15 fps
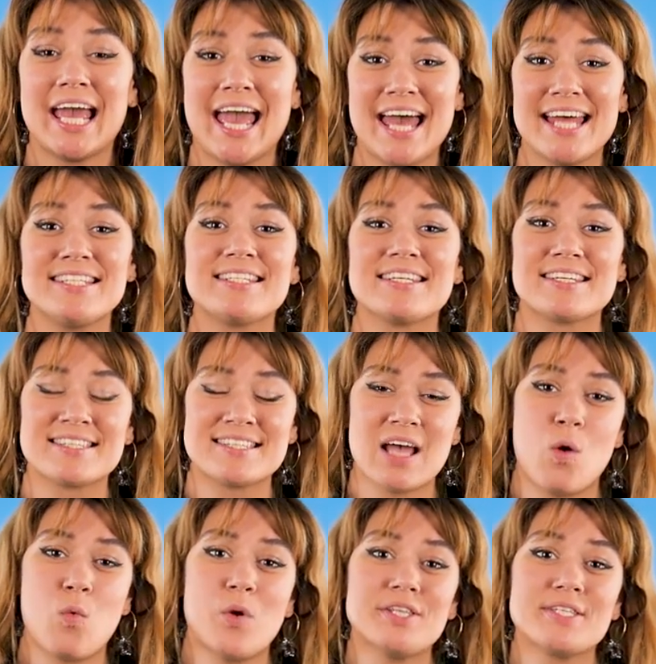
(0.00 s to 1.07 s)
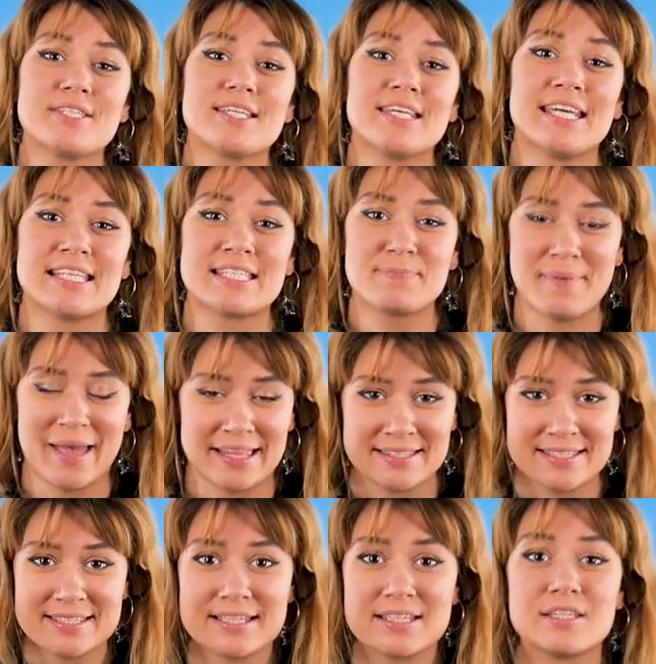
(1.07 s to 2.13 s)
At someone's
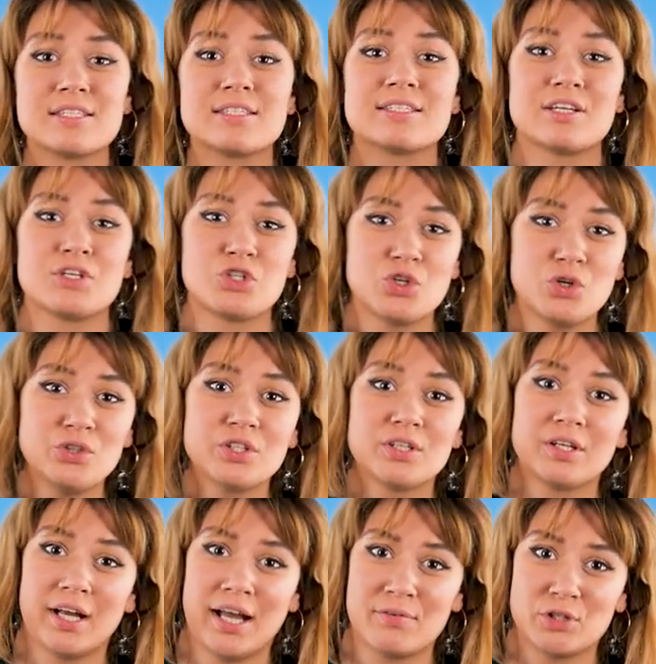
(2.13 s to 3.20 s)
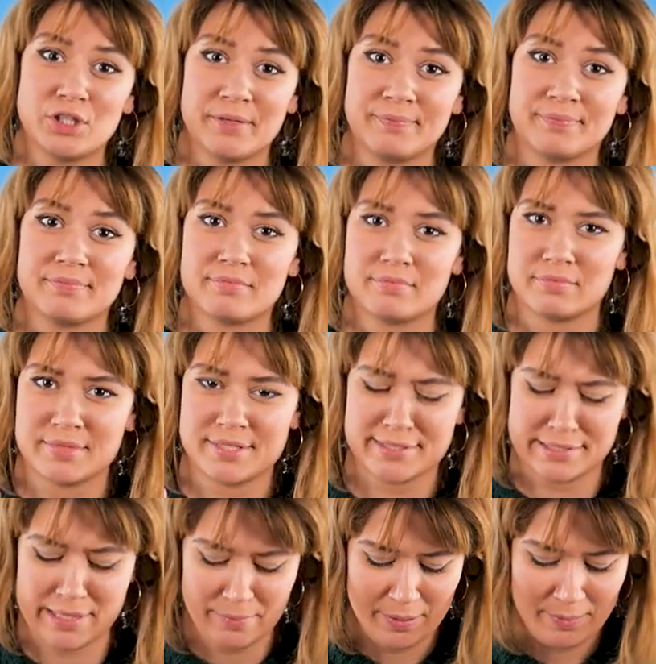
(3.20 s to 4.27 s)
expense. За счет кого-то.
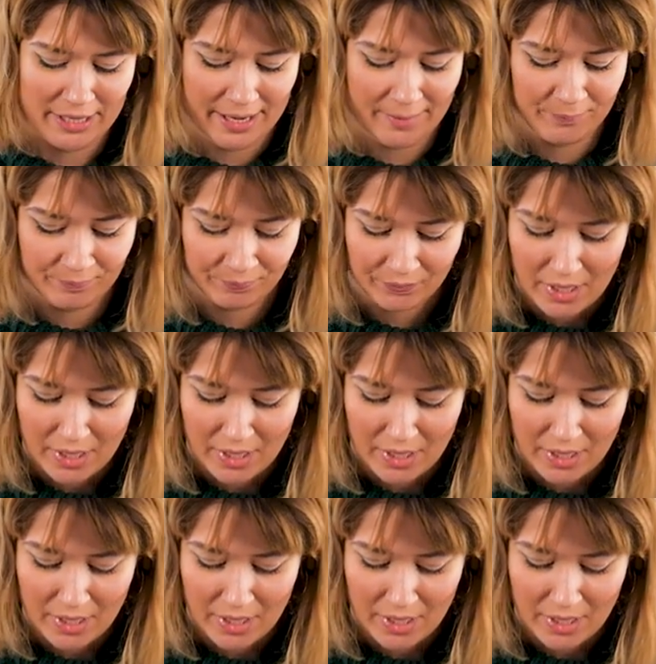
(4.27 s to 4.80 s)
Запоминаем.